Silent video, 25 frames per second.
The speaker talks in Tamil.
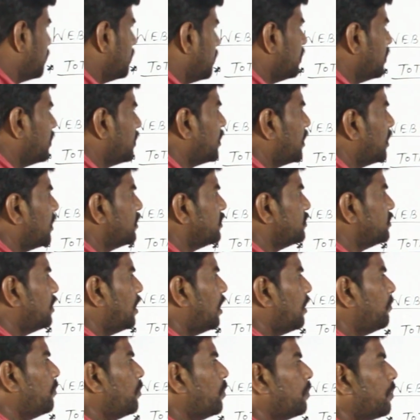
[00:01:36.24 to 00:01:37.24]
இதுக்கான
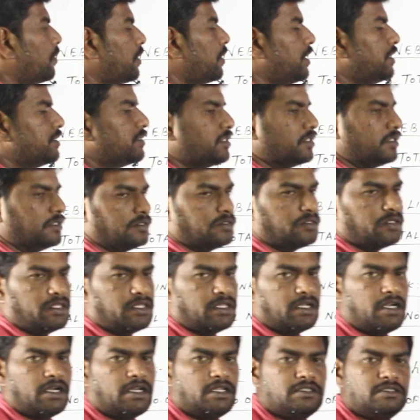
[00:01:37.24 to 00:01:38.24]
ஜாப் லொக்கேஷன் ஸோ
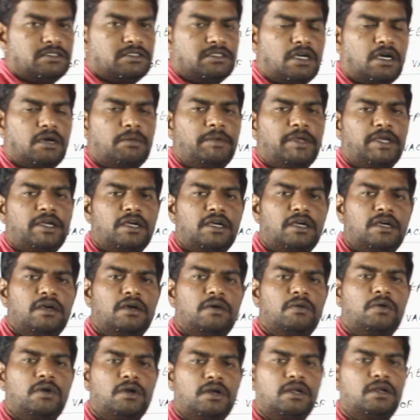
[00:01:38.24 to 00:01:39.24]
இதுக்கான ஜாப் எங்கே
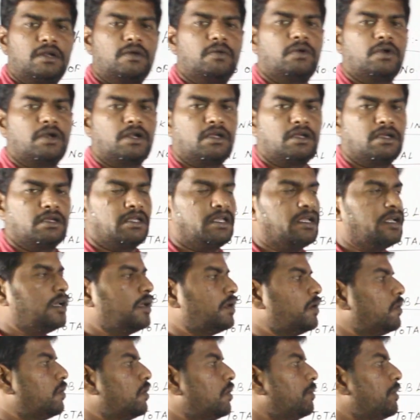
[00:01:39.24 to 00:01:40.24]
ஒர்க் ஒர்க் எங்கே
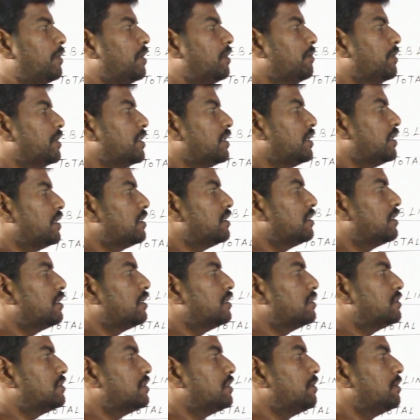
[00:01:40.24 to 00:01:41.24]
இருக்கும் அப்படின்னு பார்த்தீங்கன்னா
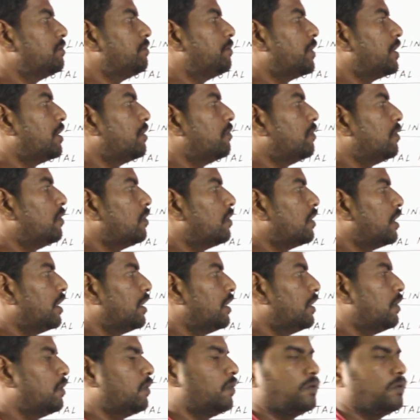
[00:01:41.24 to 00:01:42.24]
திருச்சி பெரம்பலூர்
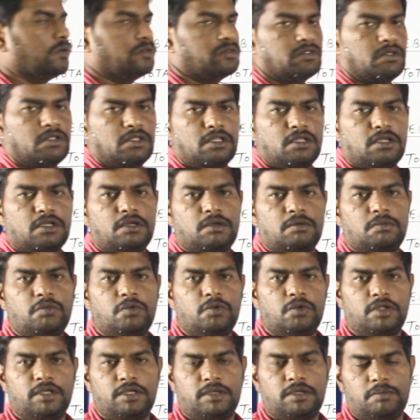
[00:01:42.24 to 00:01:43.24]
அரியலூர் ஸோ இந்த
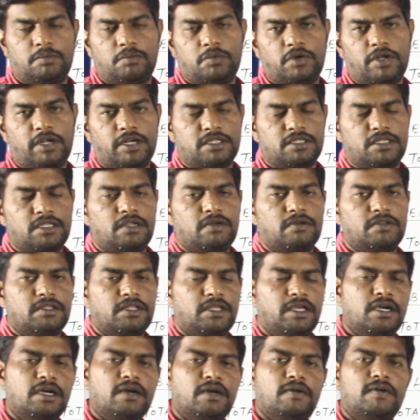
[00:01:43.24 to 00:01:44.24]
மூணு மூணு இடத்துல வந்து
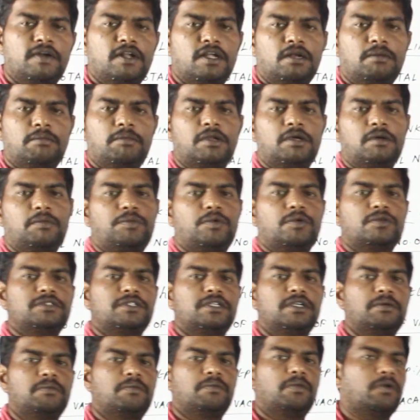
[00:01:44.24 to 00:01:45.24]
எங்கே வேணால் நம்மளுக்கு
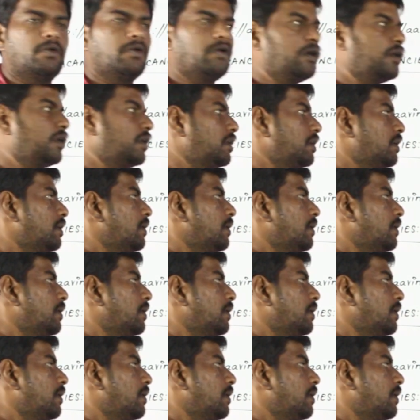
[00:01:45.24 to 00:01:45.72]
போஸ்டிங் போடுவாங்க